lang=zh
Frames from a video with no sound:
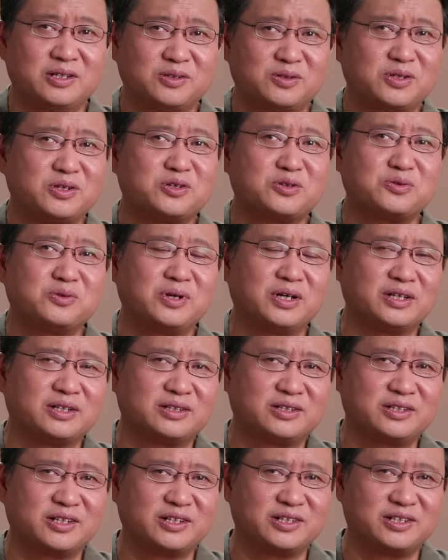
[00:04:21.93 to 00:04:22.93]
所以说啊，
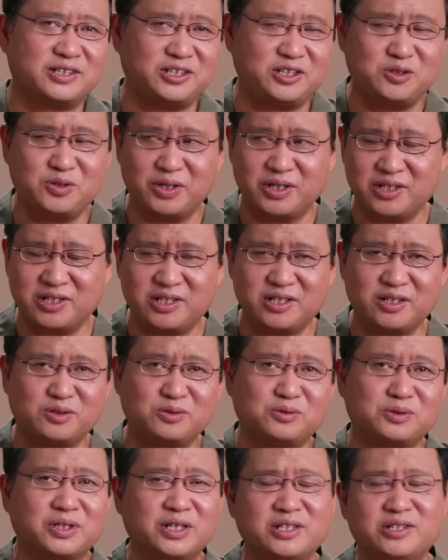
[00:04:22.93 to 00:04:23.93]
这个集权制
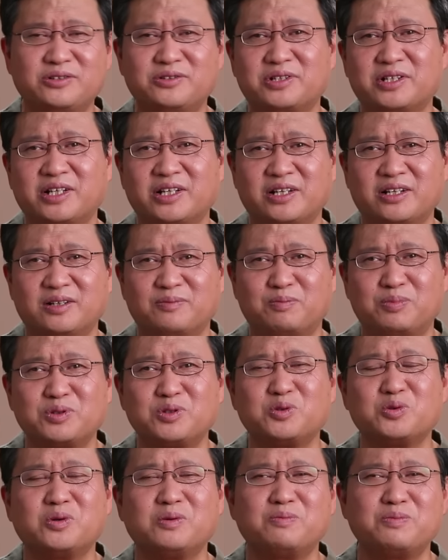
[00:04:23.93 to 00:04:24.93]
度它就是一个不
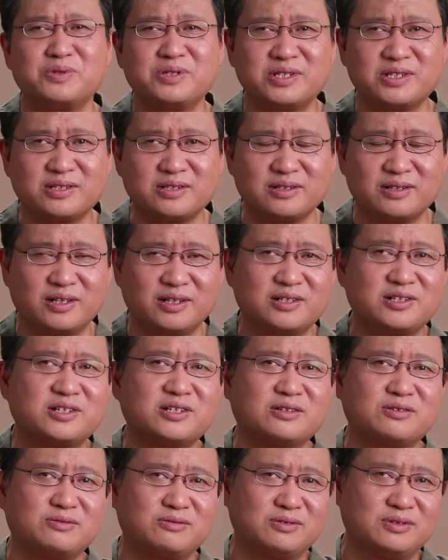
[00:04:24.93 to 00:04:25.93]
作不死的
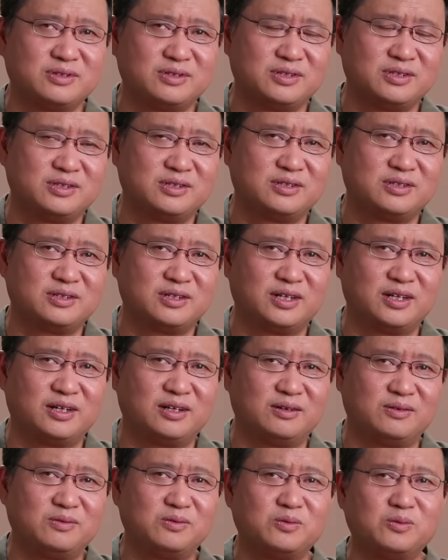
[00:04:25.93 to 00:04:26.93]
制度，
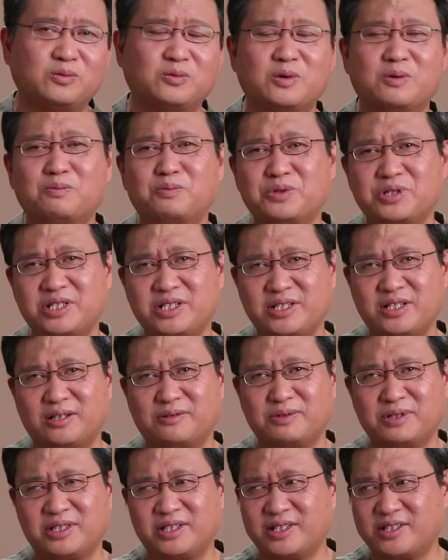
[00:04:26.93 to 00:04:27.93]
啊，我们不禁要
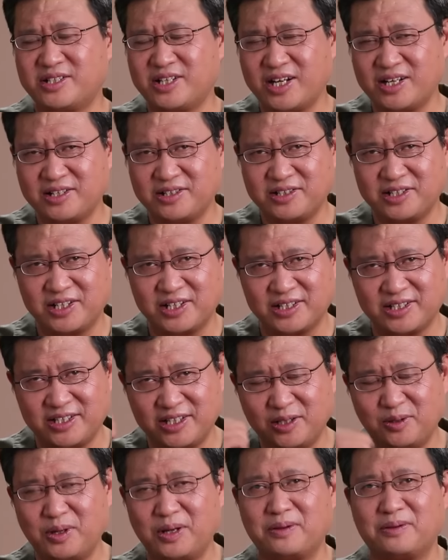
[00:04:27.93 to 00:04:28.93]
问，在战争这个
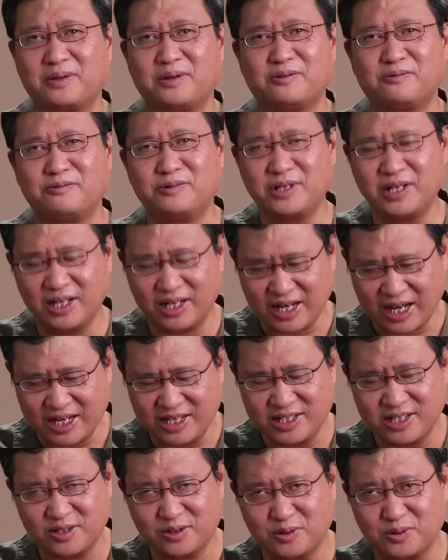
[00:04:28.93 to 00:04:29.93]
阶段，乌克
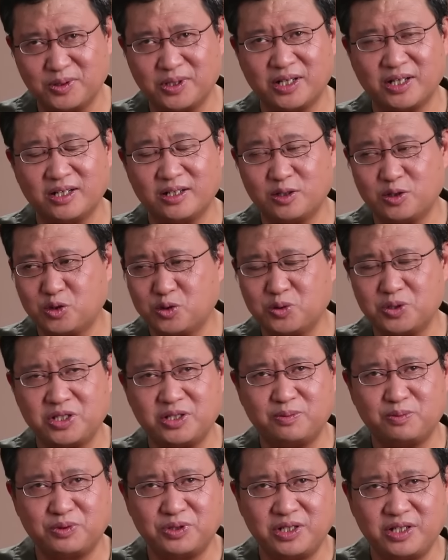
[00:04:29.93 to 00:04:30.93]
兰是如何出
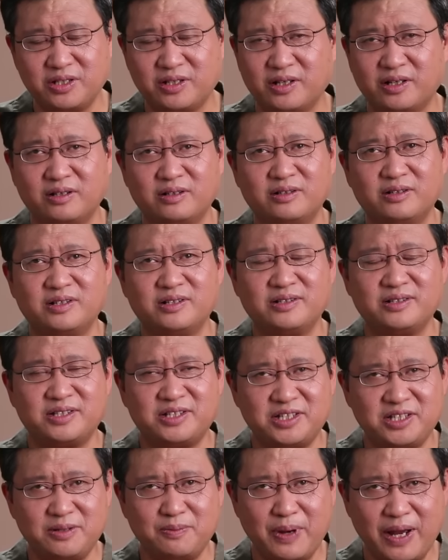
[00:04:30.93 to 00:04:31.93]
其不意的
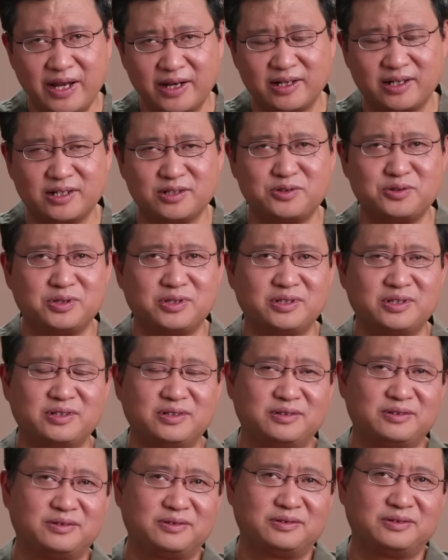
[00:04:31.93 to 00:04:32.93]
击败俄军
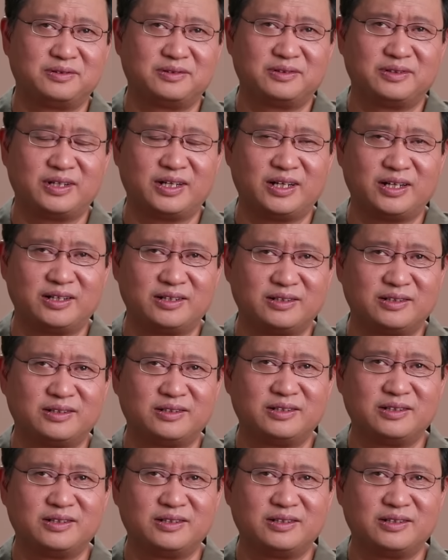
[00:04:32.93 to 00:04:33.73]
的，啊，